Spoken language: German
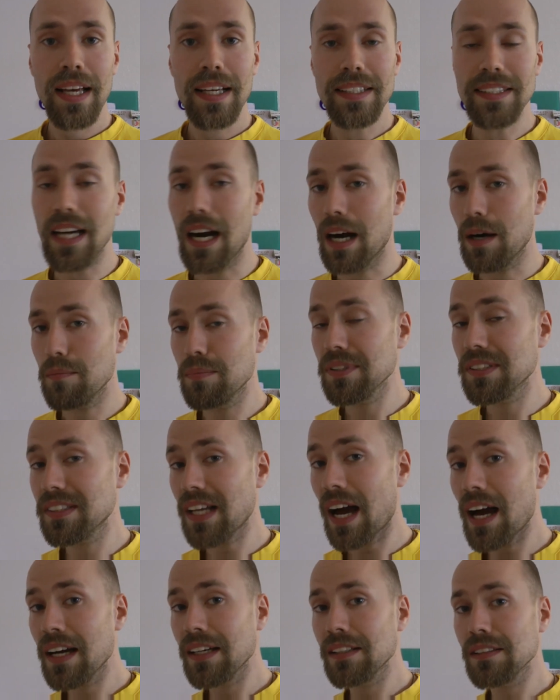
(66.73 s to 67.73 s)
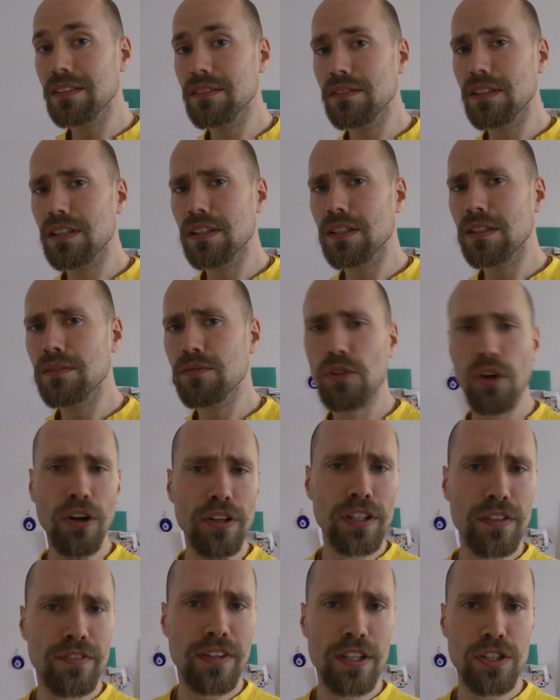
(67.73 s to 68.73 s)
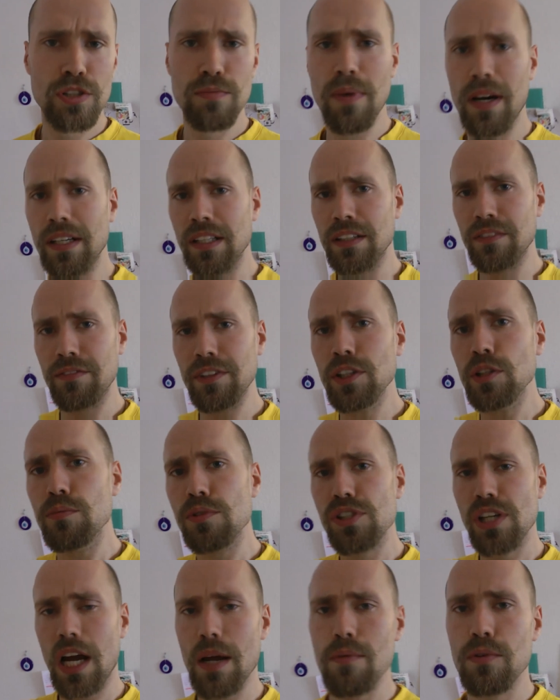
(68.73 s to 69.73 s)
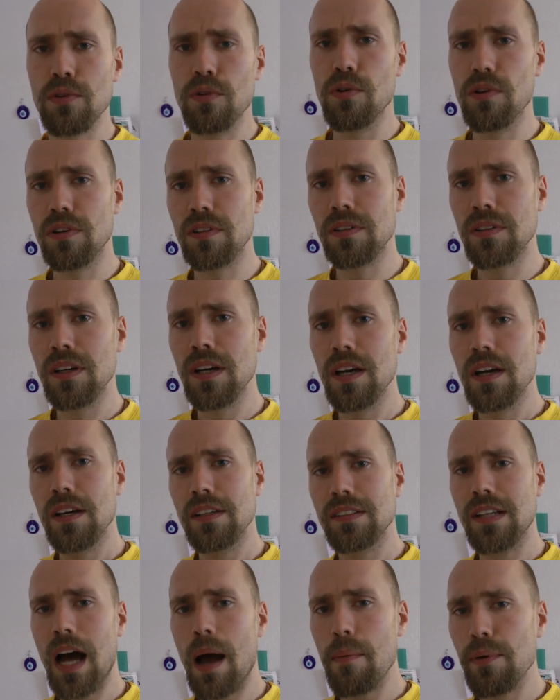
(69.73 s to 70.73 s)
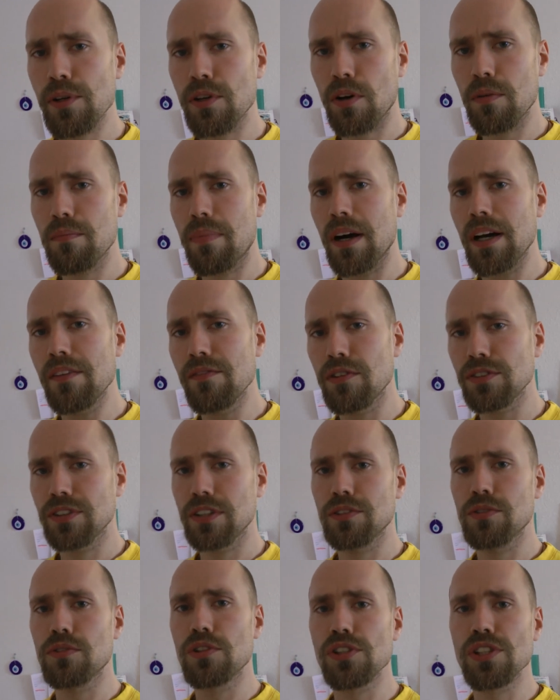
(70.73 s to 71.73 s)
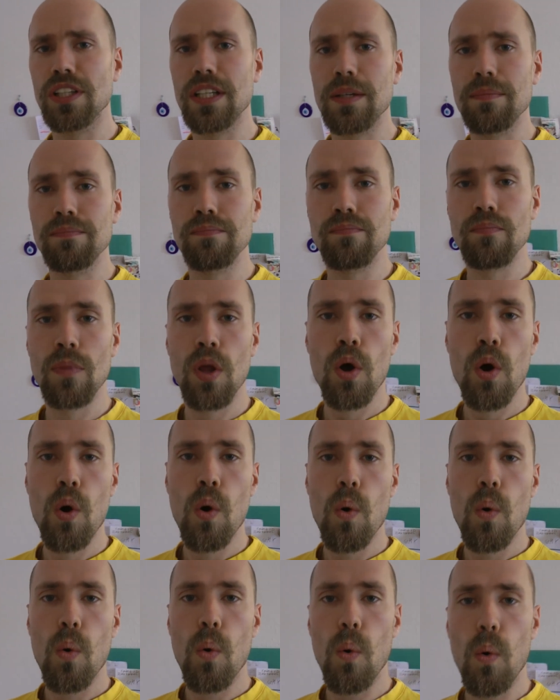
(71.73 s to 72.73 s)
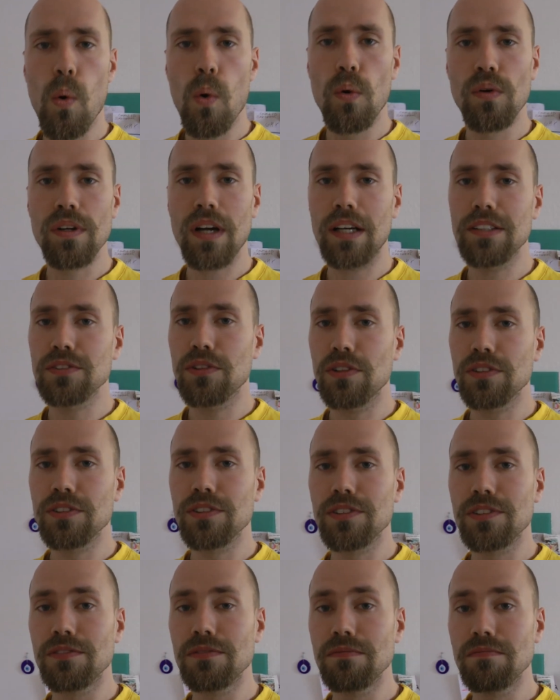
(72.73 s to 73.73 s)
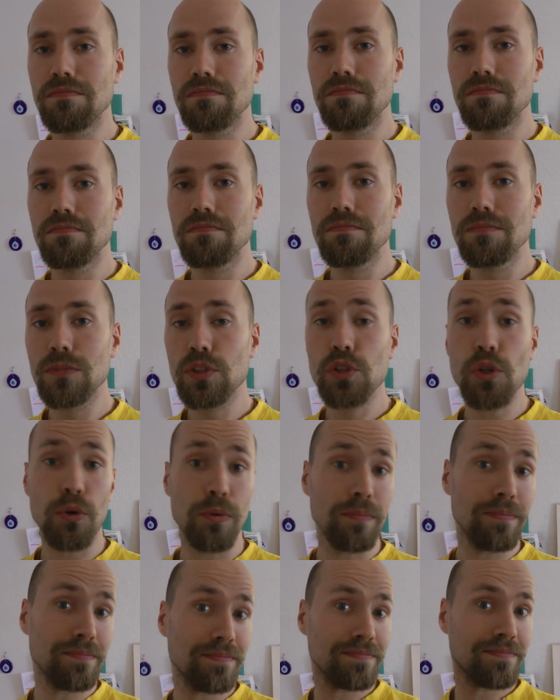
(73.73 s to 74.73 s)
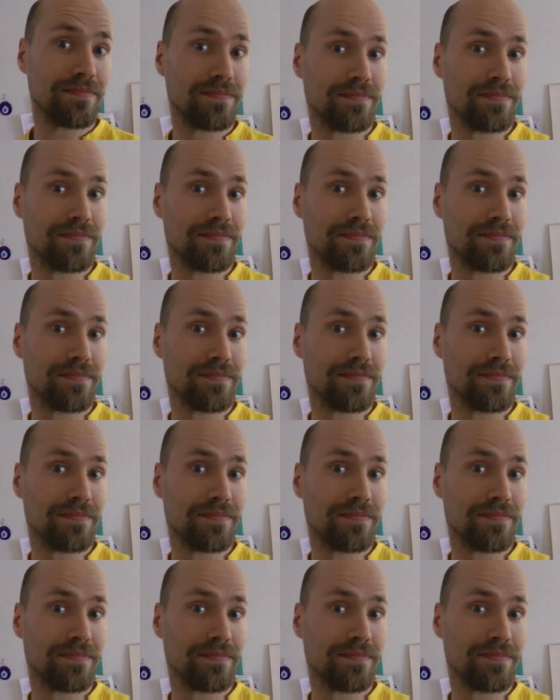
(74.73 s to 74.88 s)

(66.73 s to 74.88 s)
Ja, bis dahin äh, könnt ihr vielleicht schon mal in die Videobeschreibung gucken. Da habe ich noch ein paar Infos dazu geschrieben. Und ansonsten, tschüss.